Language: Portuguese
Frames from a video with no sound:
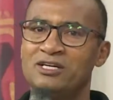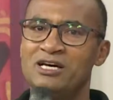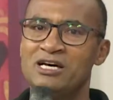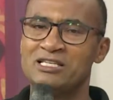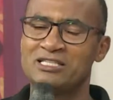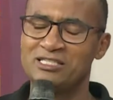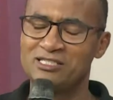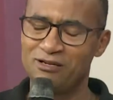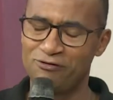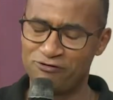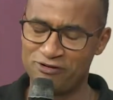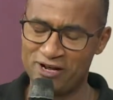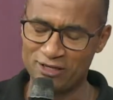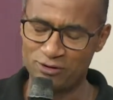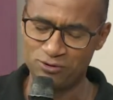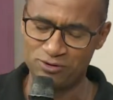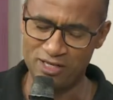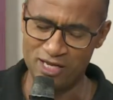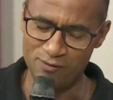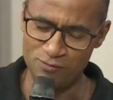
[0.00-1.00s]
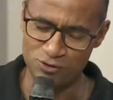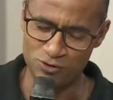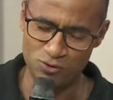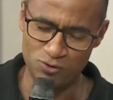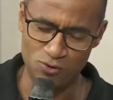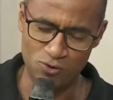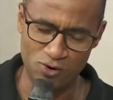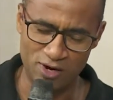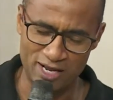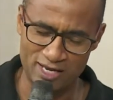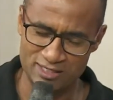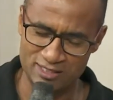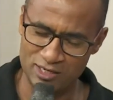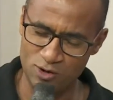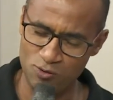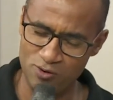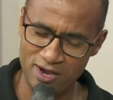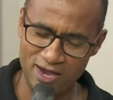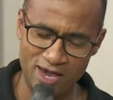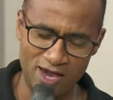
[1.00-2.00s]
se de fato temos um
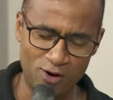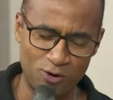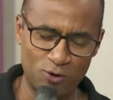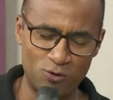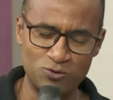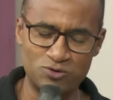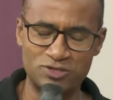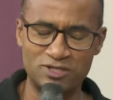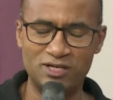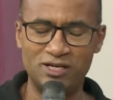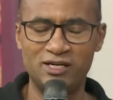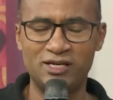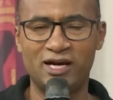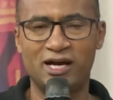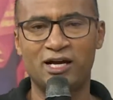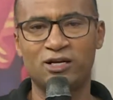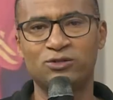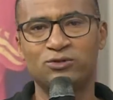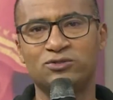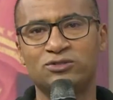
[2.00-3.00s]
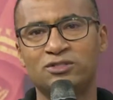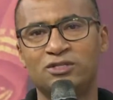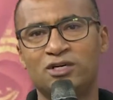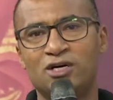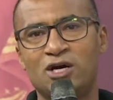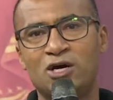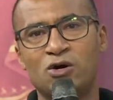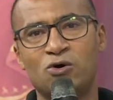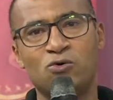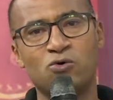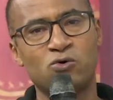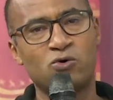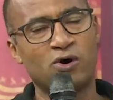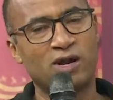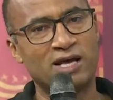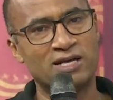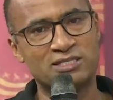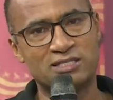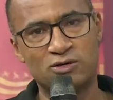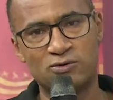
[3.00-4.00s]
coração reconciliado, um
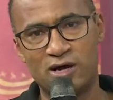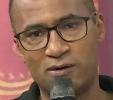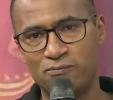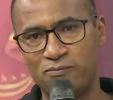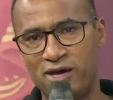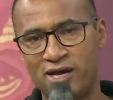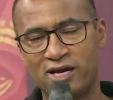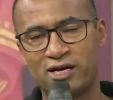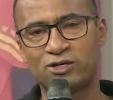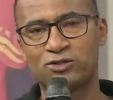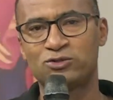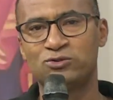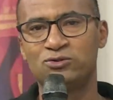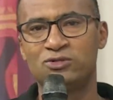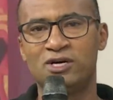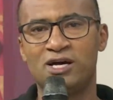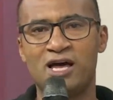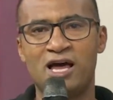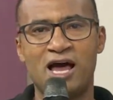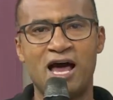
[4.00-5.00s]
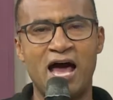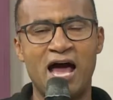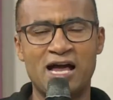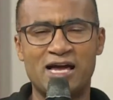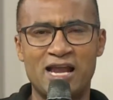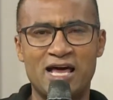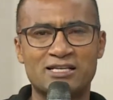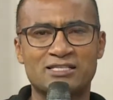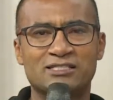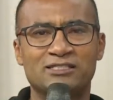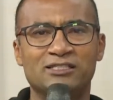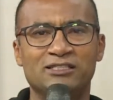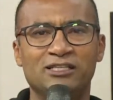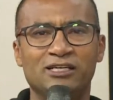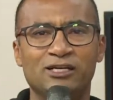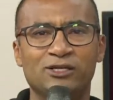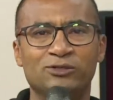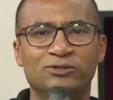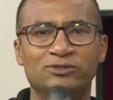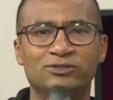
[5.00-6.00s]
coração aberto à graça de Deus.